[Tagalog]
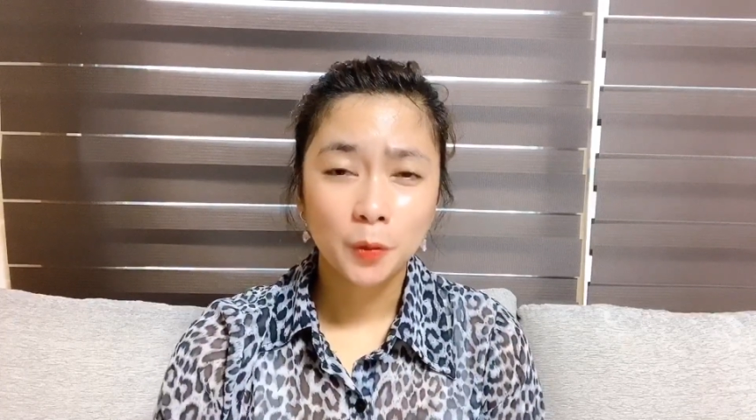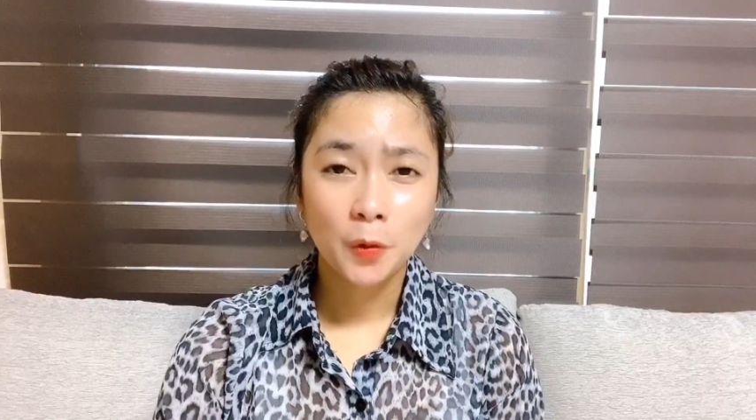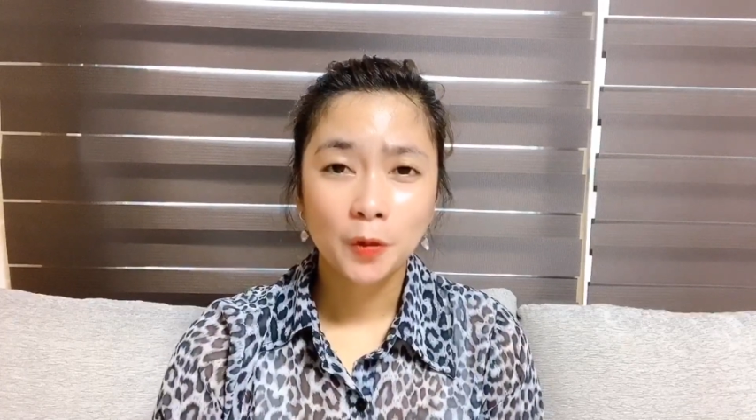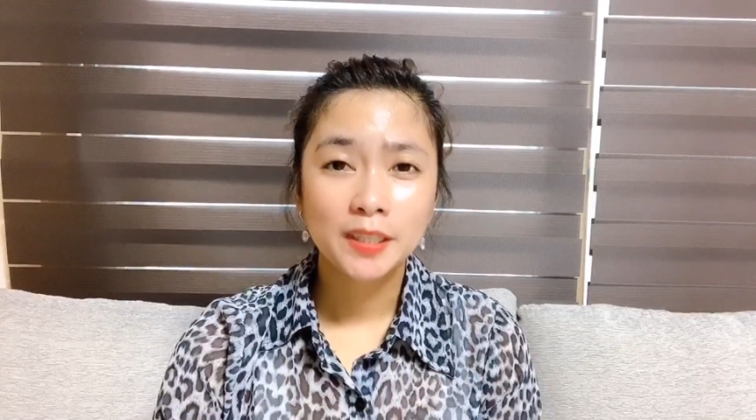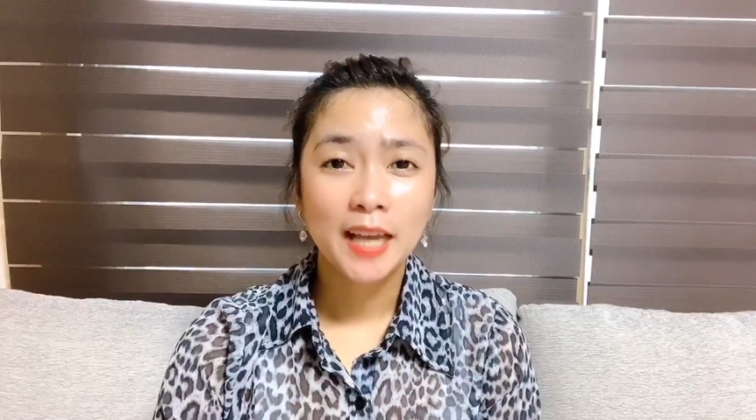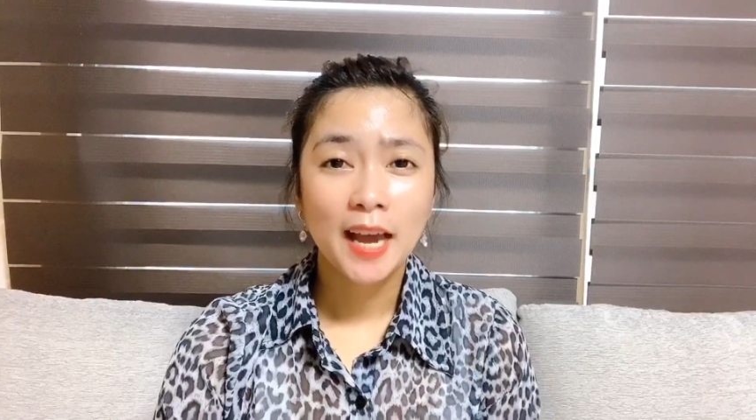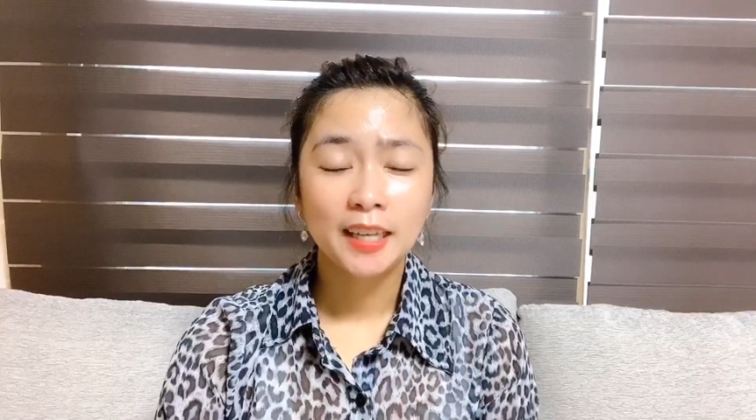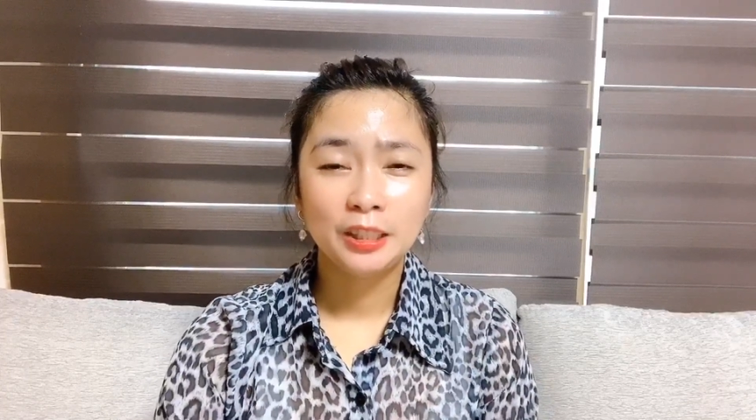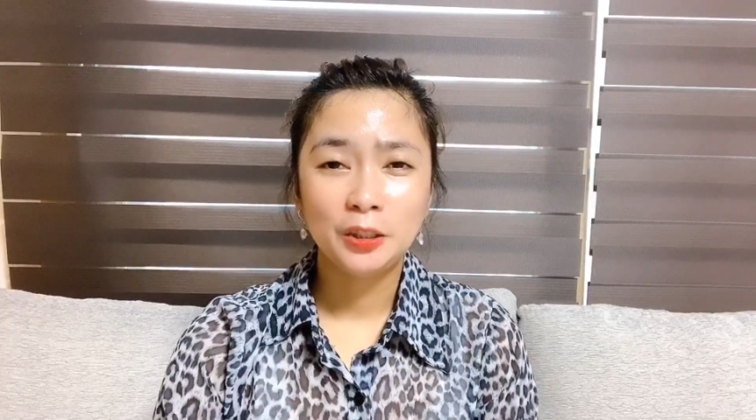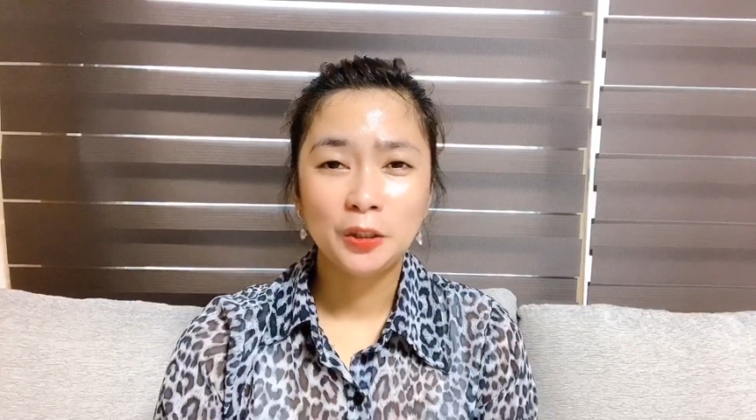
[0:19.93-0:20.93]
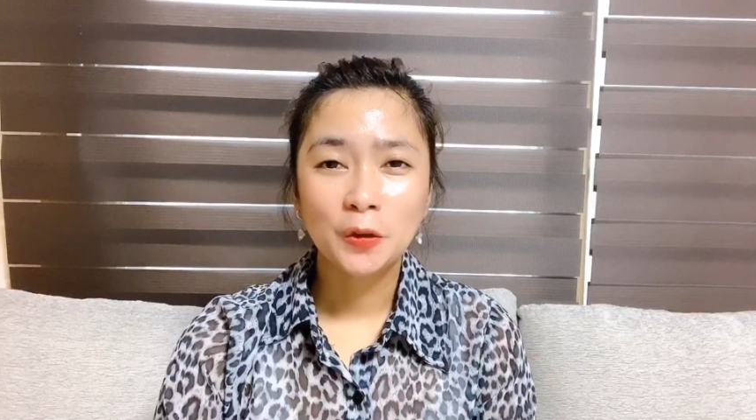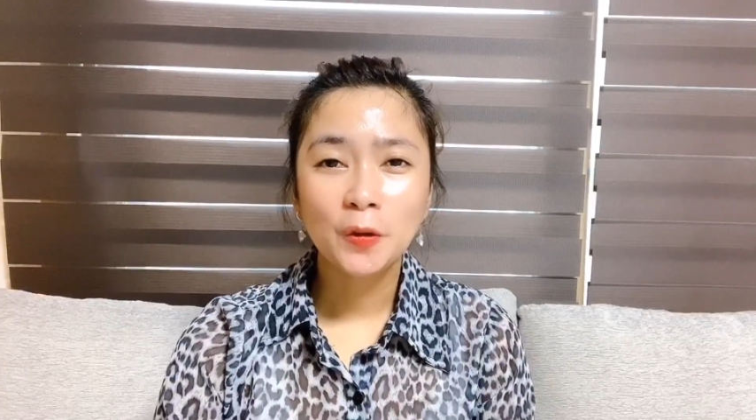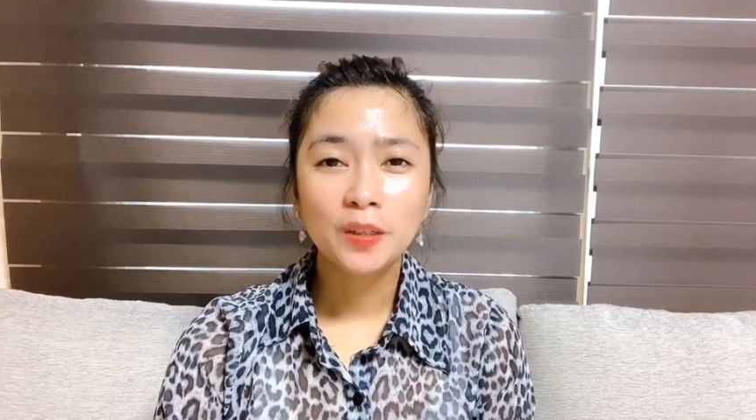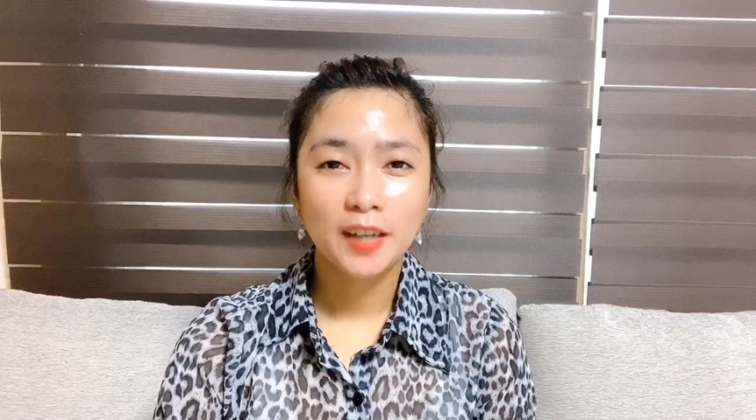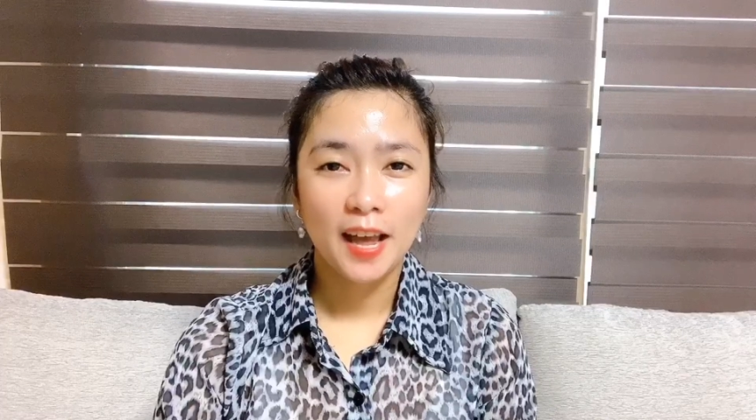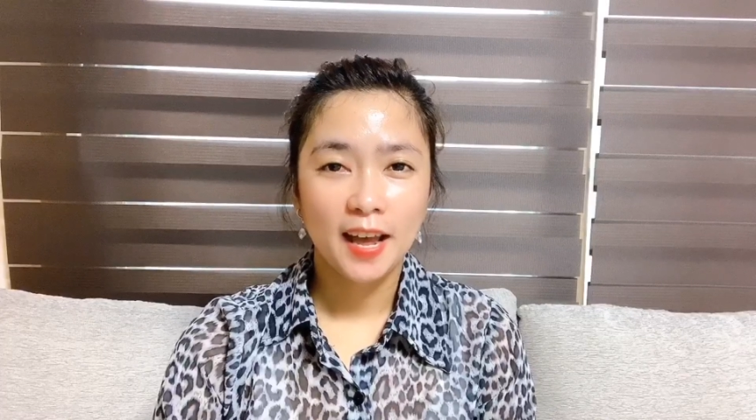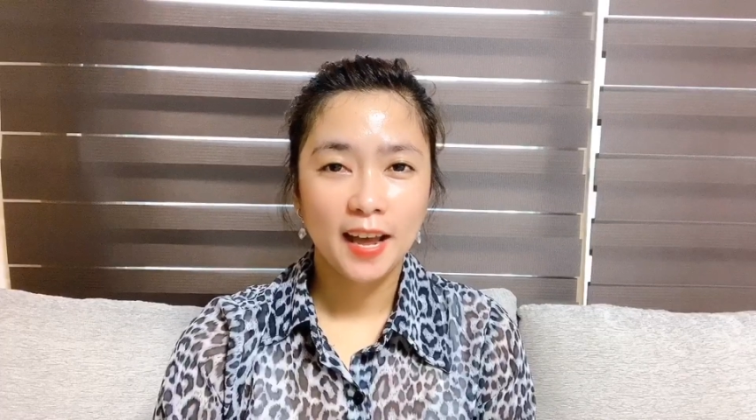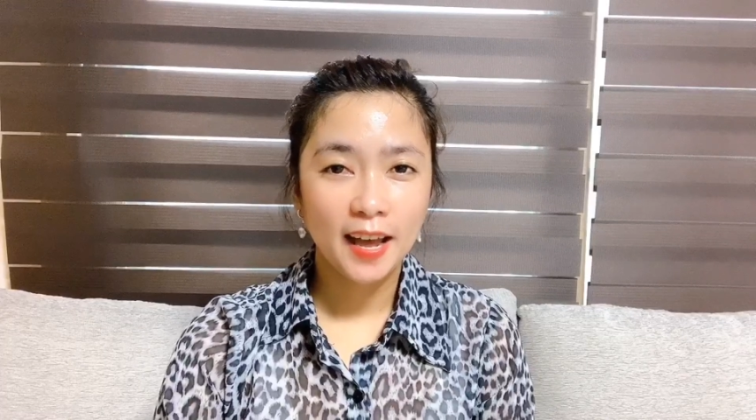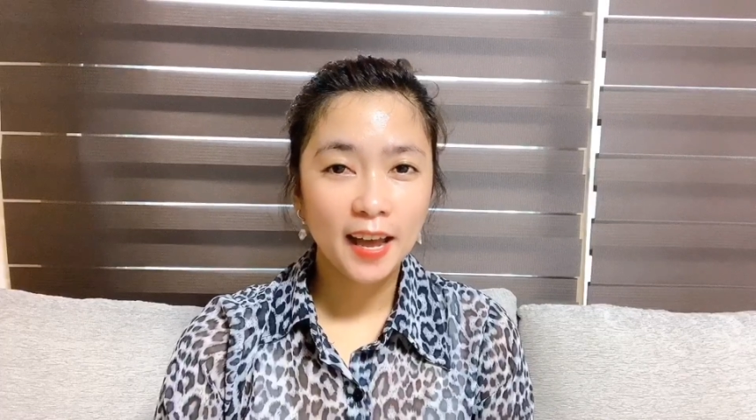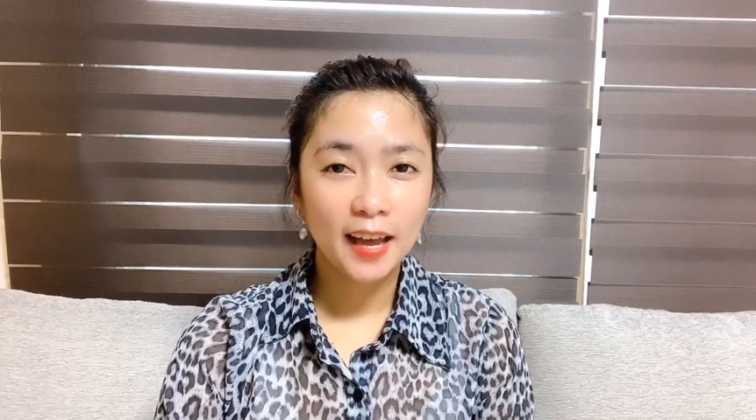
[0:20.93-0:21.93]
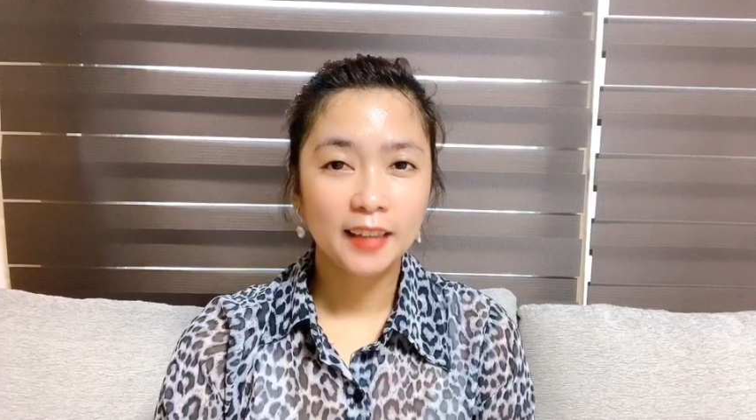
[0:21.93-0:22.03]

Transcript: sa inyong lahat.